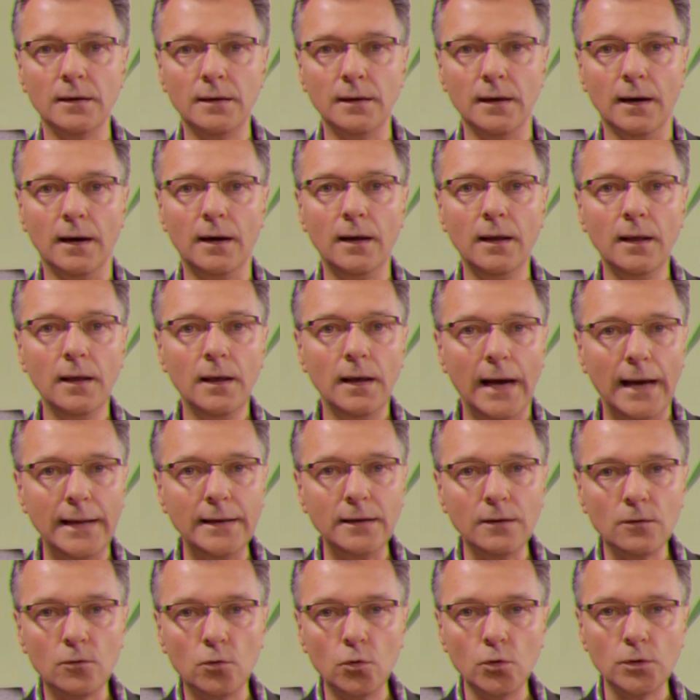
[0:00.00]
Ja,
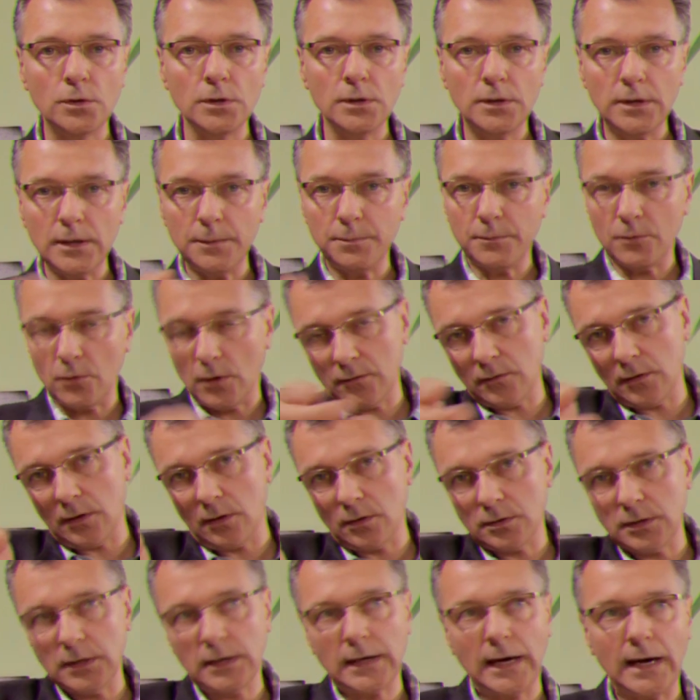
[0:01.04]
einen guten Tipp. Du hast ja
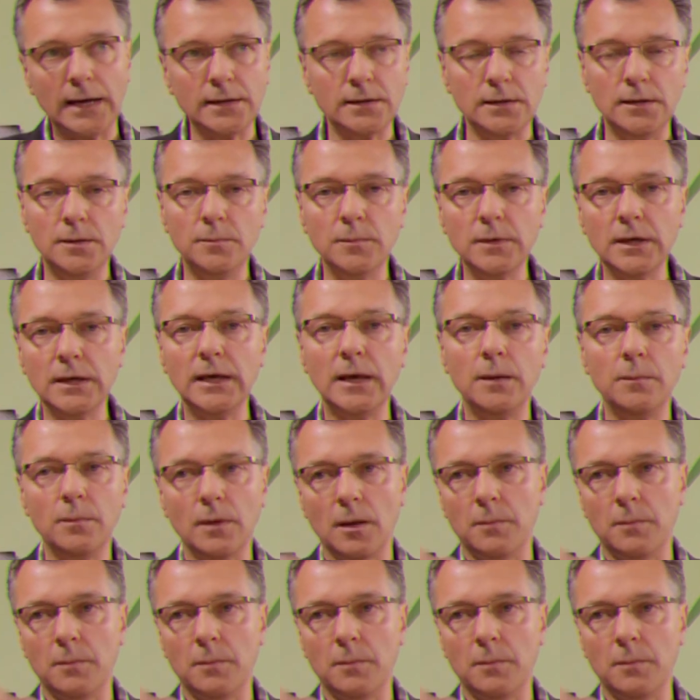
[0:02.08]
auch die Karte ihm gegeben.